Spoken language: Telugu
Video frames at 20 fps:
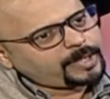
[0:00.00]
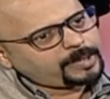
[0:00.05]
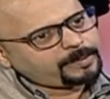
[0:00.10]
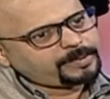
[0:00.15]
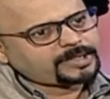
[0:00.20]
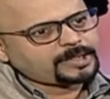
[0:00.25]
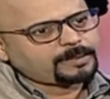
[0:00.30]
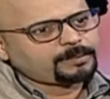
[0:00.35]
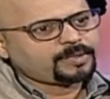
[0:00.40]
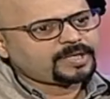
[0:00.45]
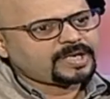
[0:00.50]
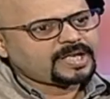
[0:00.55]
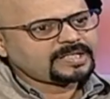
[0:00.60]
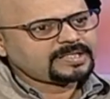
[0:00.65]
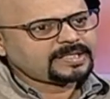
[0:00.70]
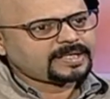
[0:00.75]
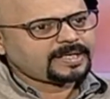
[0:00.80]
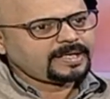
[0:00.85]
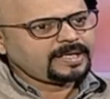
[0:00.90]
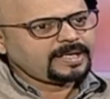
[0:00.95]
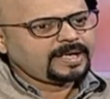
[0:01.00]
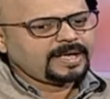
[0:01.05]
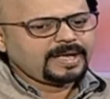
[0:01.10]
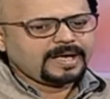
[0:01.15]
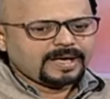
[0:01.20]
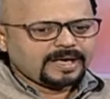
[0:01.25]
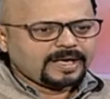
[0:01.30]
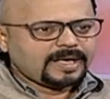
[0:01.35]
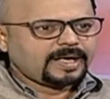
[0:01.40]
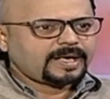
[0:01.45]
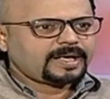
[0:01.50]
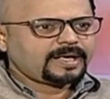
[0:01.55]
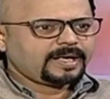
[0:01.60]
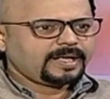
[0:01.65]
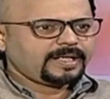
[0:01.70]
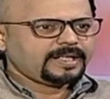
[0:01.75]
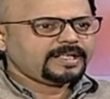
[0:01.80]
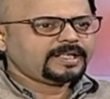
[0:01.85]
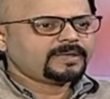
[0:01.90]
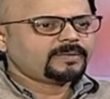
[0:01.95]
పరిమితం ఉన్నా సరే అక్కడ
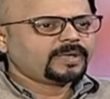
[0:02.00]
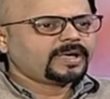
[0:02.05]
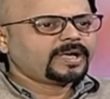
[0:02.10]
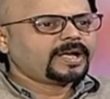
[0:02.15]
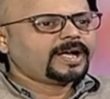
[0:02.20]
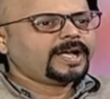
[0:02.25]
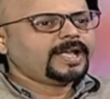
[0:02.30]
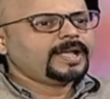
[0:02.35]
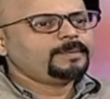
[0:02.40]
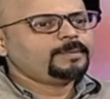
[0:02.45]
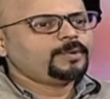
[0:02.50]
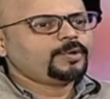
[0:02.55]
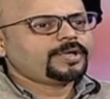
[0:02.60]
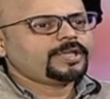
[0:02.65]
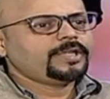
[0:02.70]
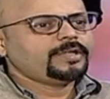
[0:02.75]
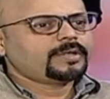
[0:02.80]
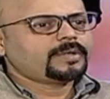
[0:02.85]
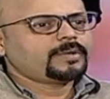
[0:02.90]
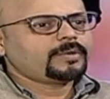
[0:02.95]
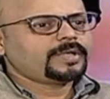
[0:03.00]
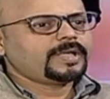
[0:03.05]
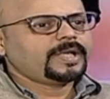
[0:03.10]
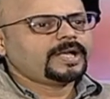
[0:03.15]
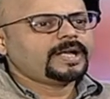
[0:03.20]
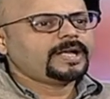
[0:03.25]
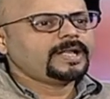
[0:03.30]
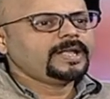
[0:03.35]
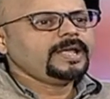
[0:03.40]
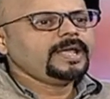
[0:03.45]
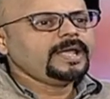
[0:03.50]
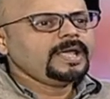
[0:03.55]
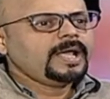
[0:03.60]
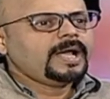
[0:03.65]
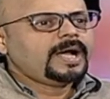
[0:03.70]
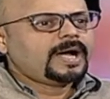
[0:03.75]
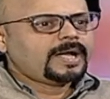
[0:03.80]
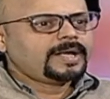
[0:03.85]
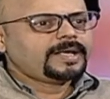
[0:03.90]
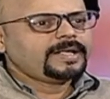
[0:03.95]
ఈక్వల్గా ఐఎమ్ ఓకే యూర్ ఓకే అనే
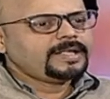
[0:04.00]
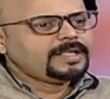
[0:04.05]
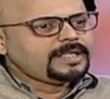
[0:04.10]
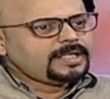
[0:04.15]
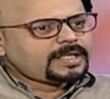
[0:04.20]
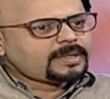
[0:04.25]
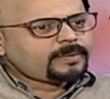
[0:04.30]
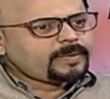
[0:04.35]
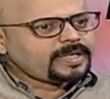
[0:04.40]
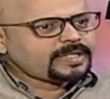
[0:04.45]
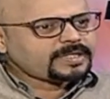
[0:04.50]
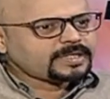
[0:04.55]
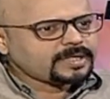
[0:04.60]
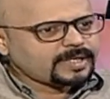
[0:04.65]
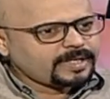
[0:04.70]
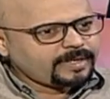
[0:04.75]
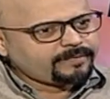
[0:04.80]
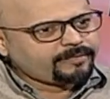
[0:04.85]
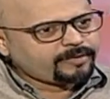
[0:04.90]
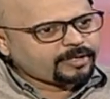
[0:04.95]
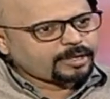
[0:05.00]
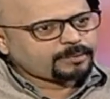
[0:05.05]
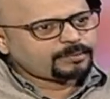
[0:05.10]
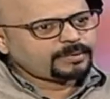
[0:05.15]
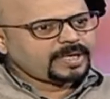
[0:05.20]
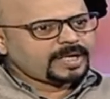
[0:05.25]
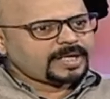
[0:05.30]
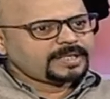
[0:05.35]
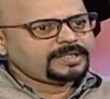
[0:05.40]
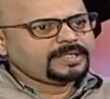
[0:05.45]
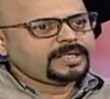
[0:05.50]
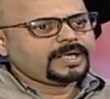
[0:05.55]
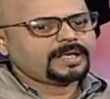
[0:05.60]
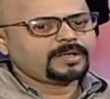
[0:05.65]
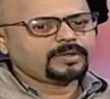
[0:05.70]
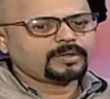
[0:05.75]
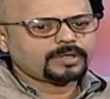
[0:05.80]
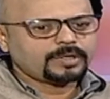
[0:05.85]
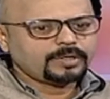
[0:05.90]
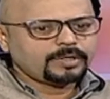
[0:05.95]
అనే ఈక్వేషన్ అనే ఫార్ములా అది
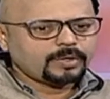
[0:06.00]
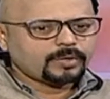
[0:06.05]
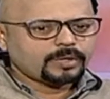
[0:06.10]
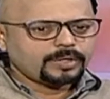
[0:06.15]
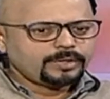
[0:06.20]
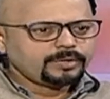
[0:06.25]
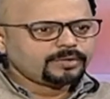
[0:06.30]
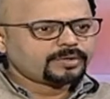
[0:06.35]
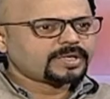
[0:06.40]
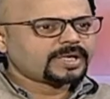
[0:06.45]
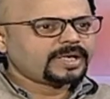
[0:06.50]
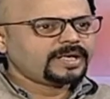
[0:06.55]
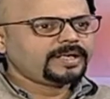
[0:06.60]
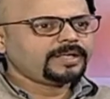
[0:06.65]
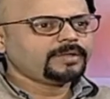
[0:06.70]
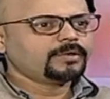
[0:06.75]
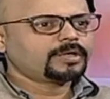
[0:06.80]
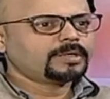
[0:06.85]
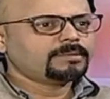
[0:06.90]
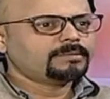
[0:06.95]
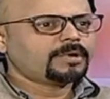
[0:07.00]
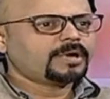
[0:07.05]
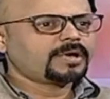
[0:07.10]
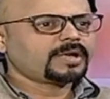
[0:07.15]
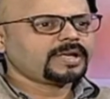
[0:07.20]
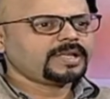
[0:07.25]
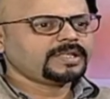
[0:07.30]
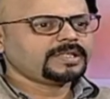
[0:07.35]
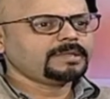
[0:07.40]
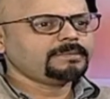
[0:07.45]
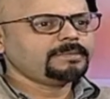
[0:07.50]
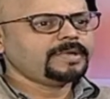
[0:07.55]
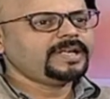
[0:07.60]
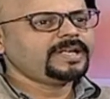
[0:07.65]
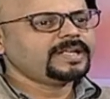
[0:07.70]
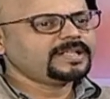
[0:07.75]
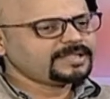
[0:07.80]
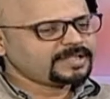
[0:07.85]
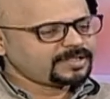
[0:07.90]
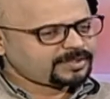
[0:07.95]
అని ఒక ఒక న్యూట్రాలిటీ ఒక మోడరేషన్
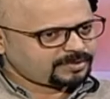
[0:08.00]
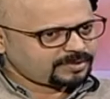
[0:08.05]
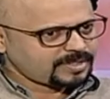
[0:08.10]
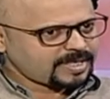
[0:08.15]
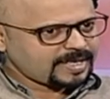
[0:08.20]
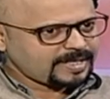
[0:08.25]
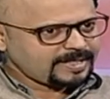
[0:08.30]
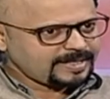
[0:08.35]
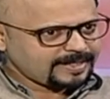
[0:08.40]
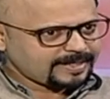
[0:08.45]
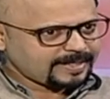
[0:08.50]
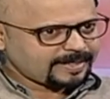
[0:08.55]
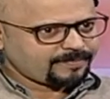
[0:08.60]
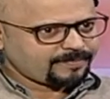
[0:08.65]
మెయింటైన్ చేస్తున్నారా లేదా